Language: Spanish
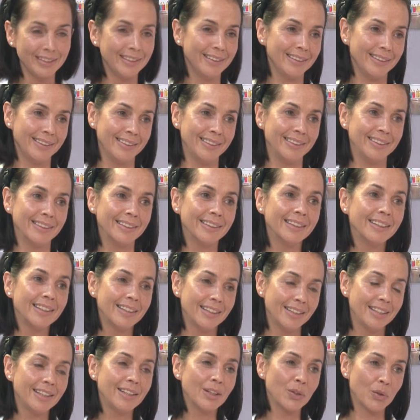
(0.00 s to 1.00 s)
y,
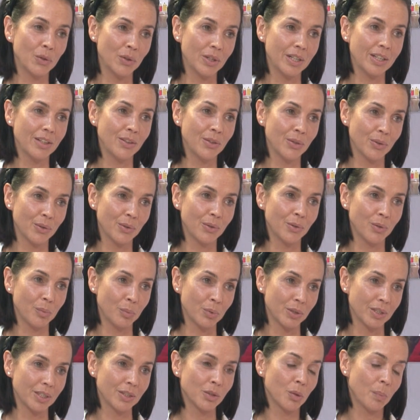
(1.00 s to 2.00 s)
y con ello
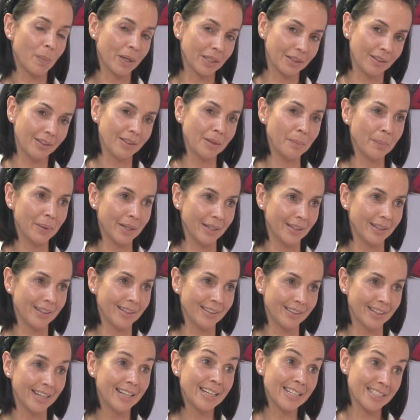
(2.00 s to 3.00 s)
pues eso, participen
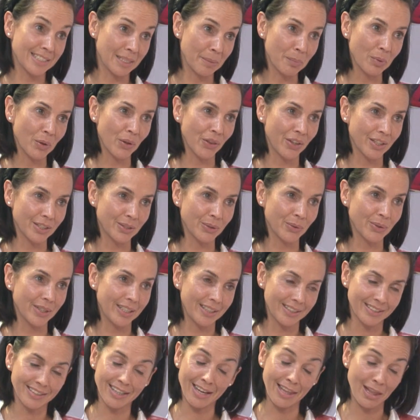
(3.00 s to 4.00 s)
en, en, este proceso
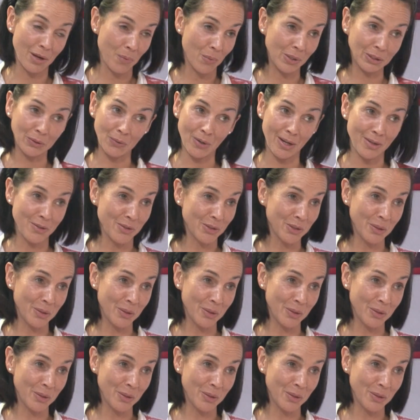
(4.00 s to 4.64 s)
que es cada cuatro años,